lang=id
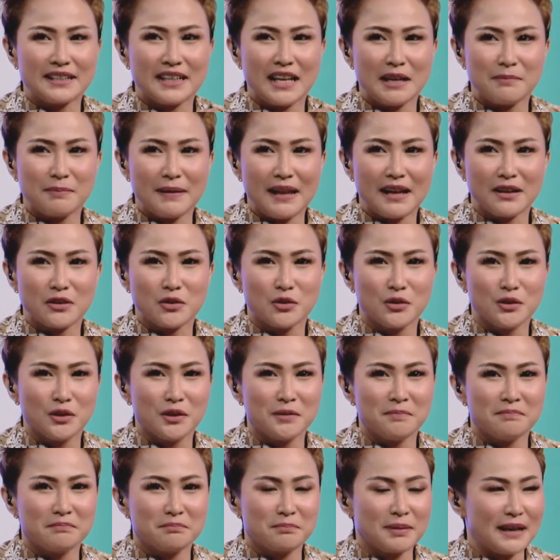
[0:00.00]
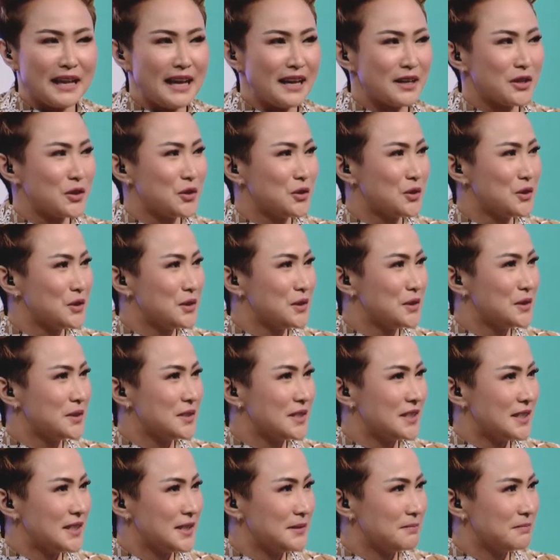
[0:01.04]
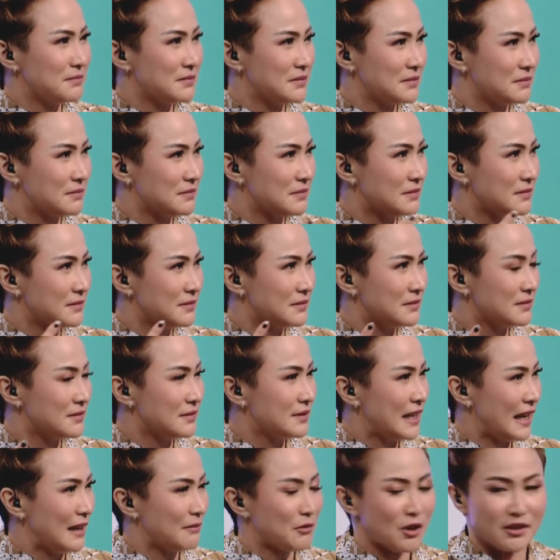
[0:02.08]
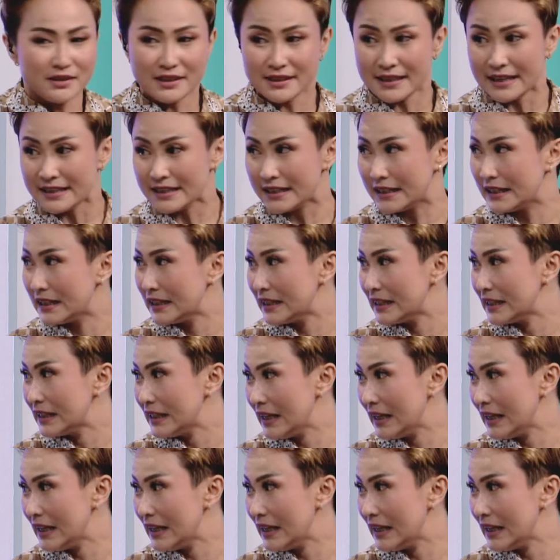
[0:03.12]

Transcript: adalah pelaku pelaku Iya. Um, Jadi mereka paling tinggi.